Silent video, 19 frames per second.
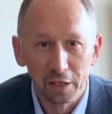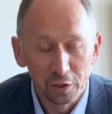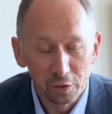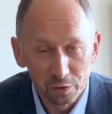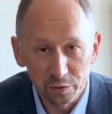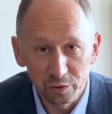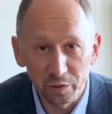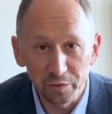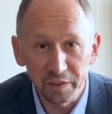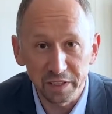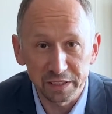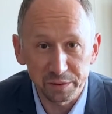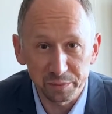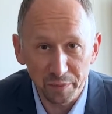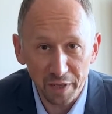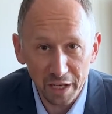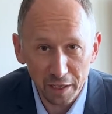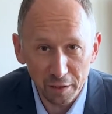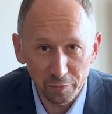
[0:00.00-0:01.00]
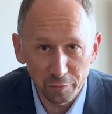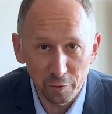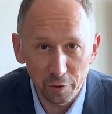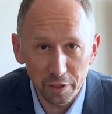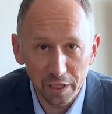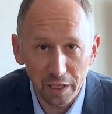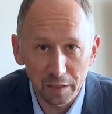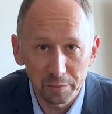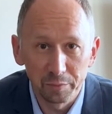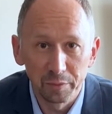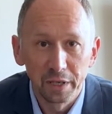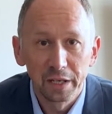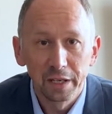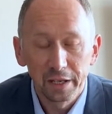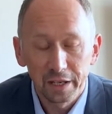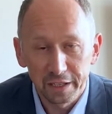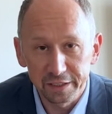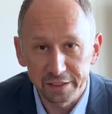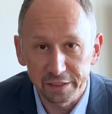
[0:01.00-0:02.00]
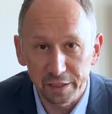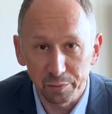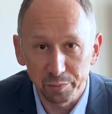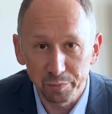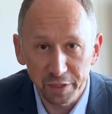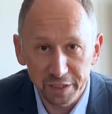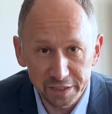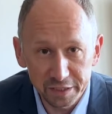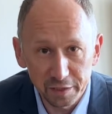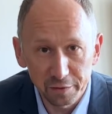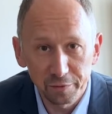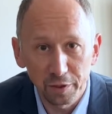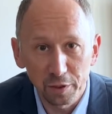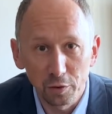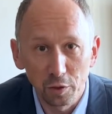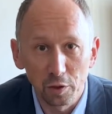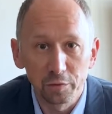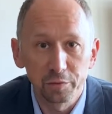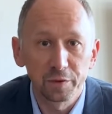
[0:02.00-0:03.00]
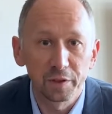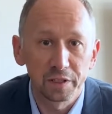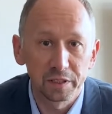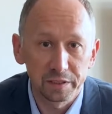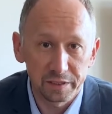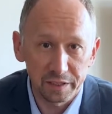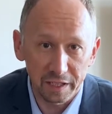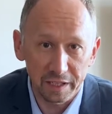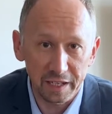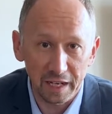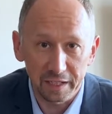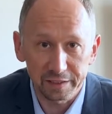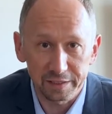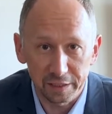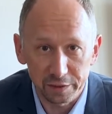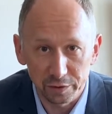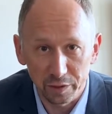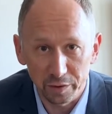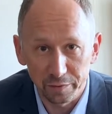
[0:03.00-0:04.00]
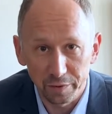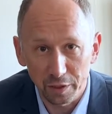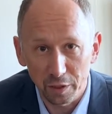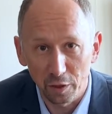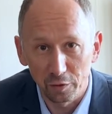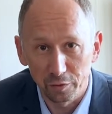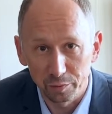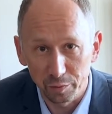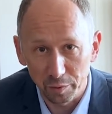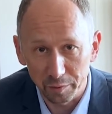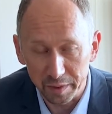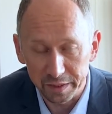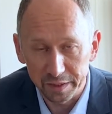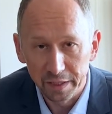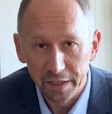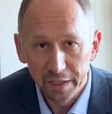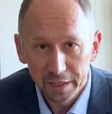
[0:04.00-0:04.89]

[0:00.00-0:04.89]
und du wirst mehr Erfolg haben als der beste Verkäufer, der Gasheizungen verkaufen probiert.